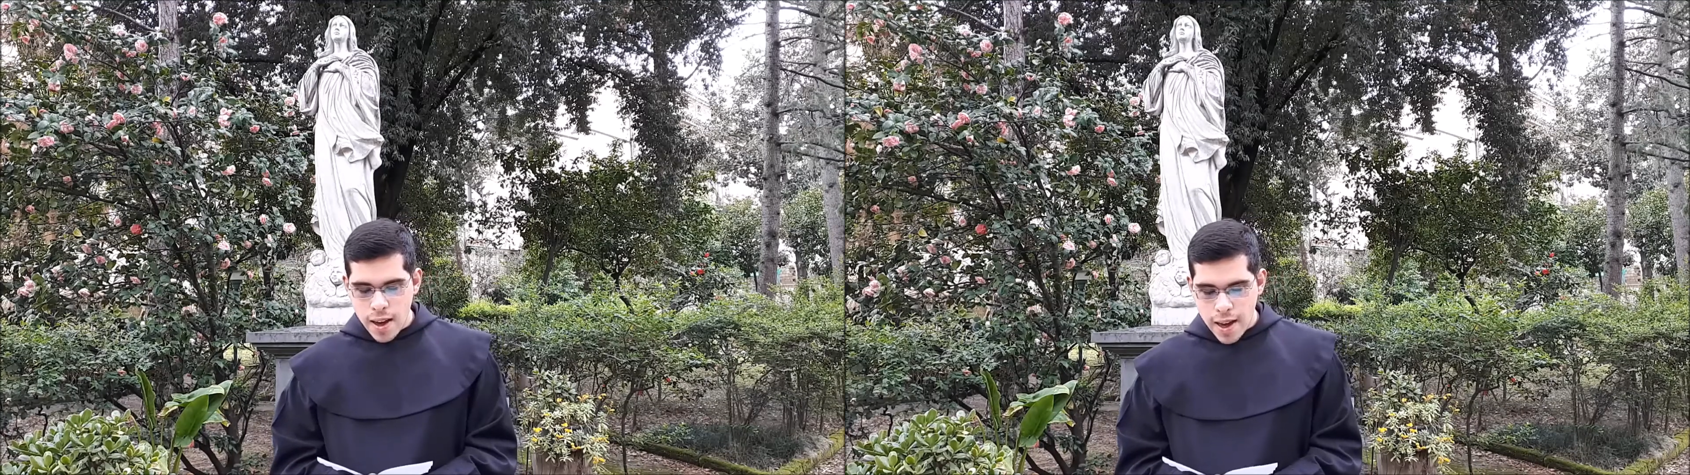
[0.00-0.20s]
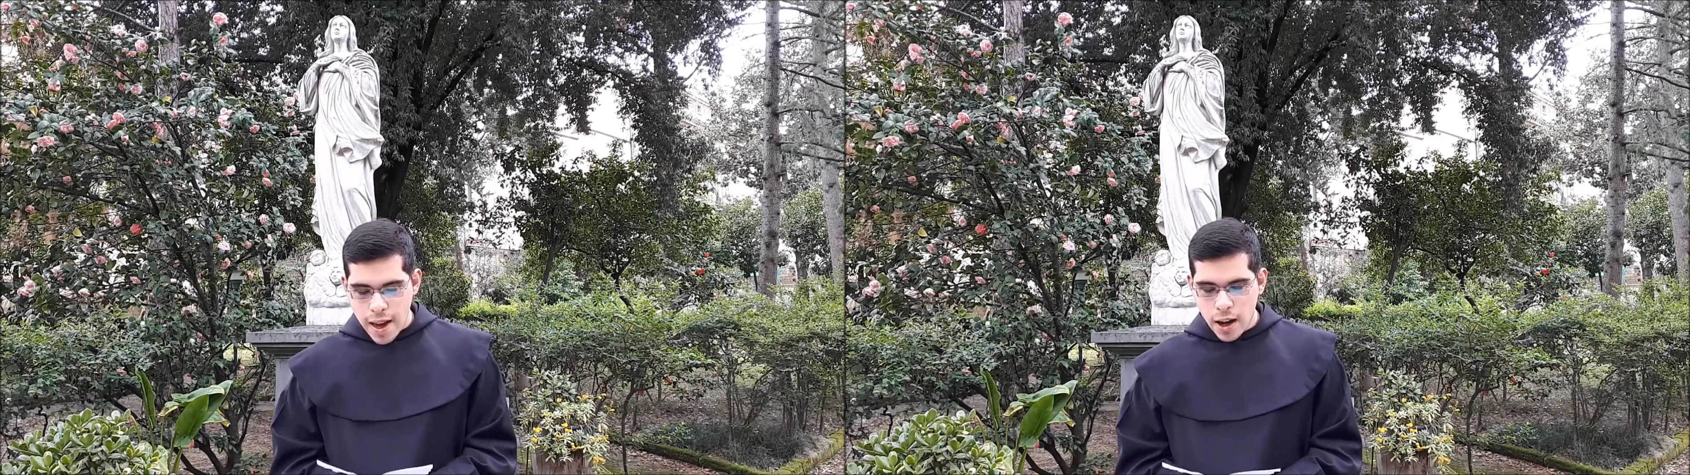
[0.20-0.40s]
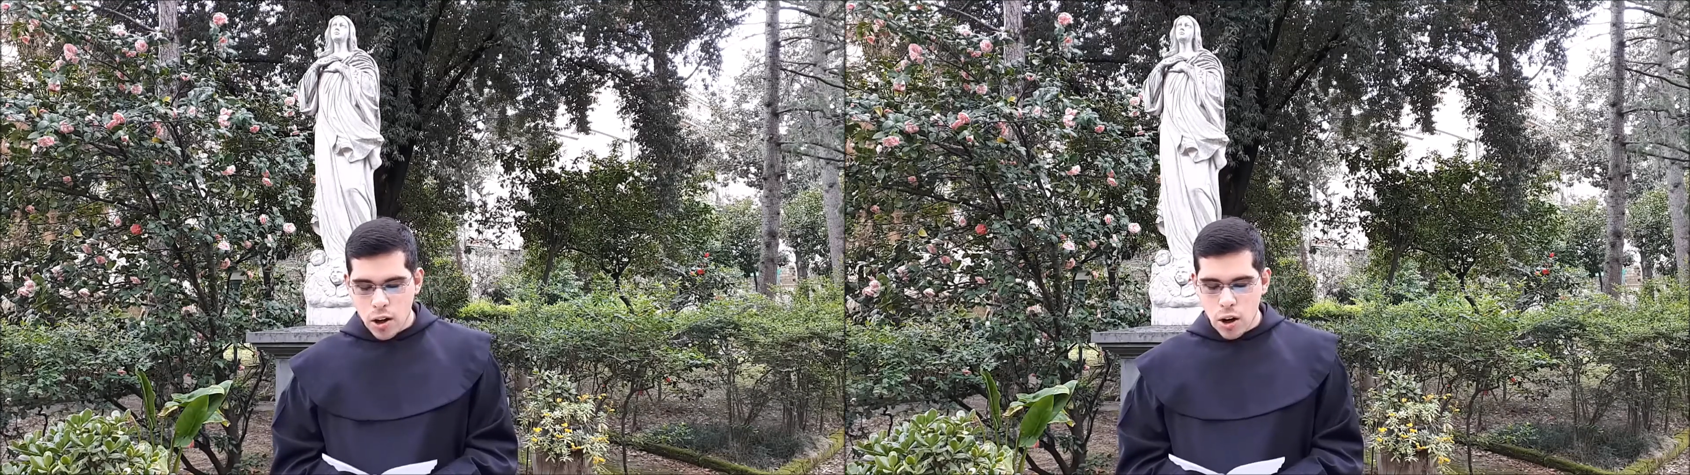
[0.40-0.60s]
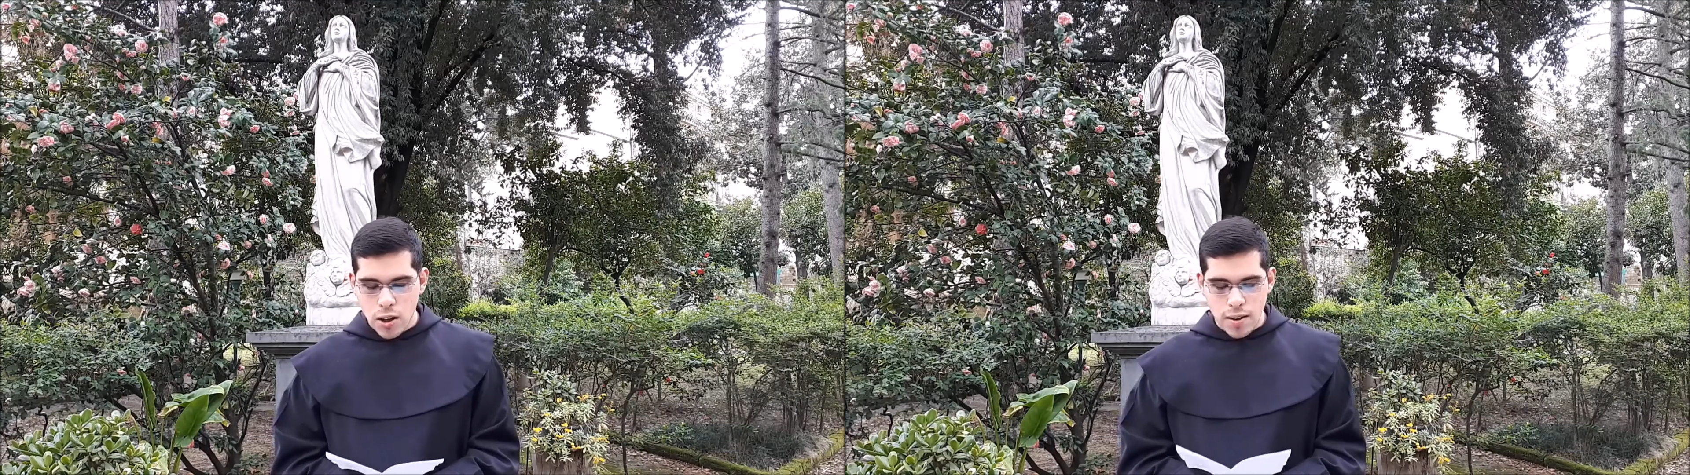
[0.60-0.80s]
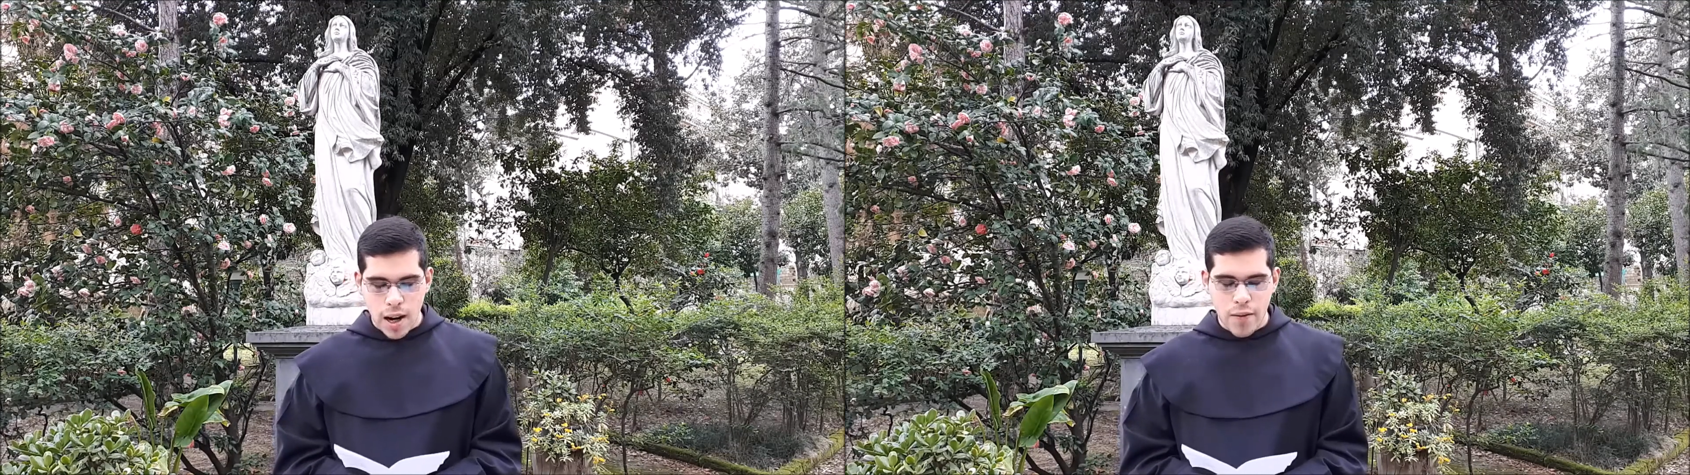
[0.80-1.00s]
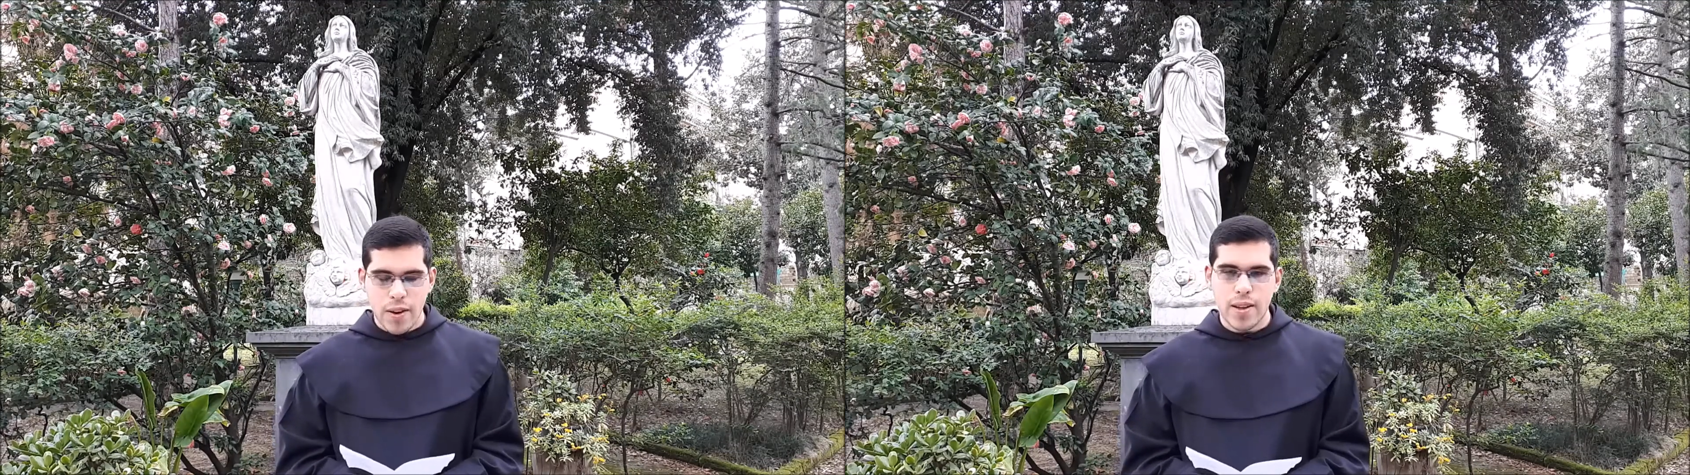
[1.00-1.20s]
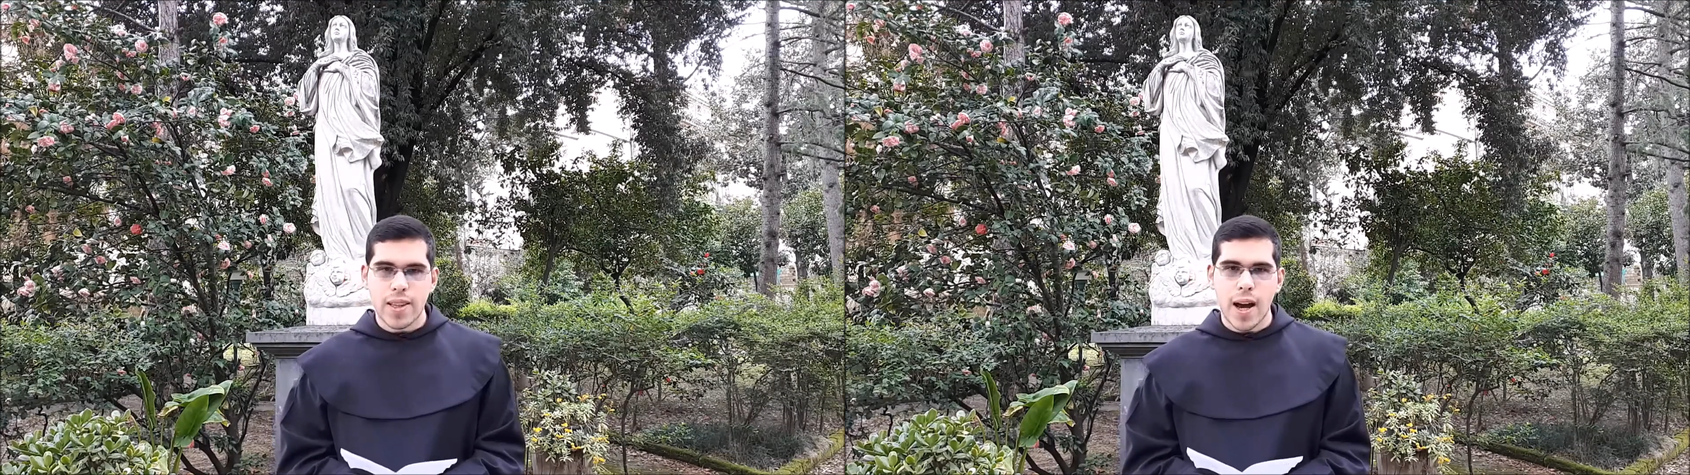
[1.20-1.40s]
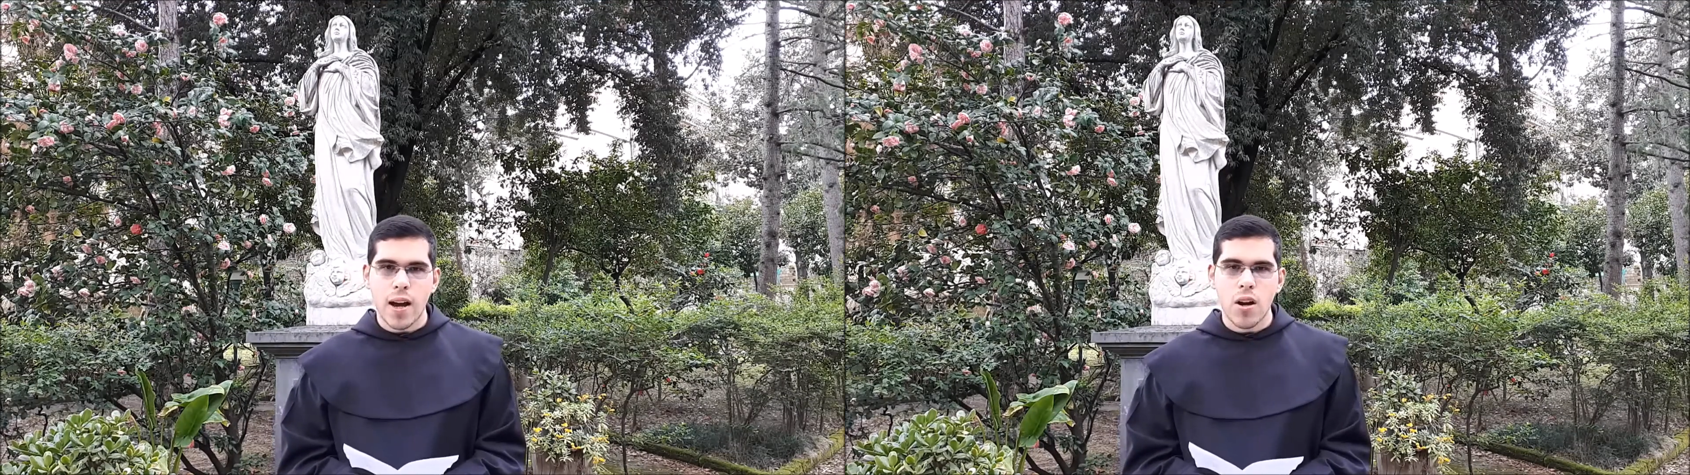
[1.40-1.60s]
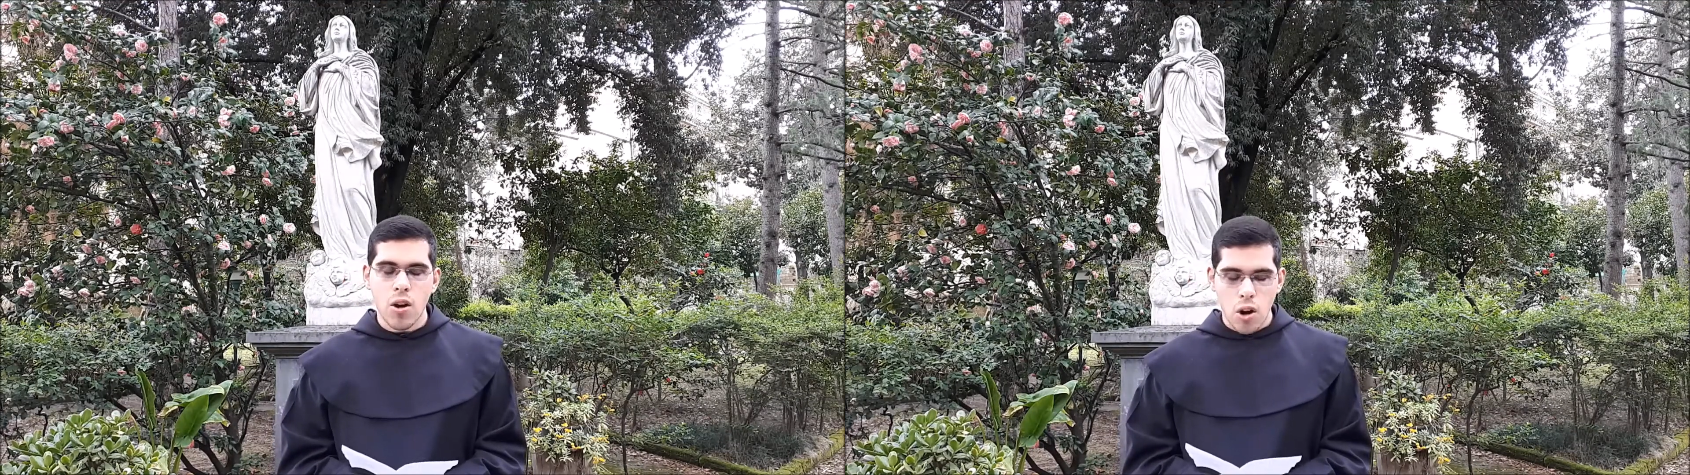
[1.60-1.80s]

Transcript: e accogliere la verità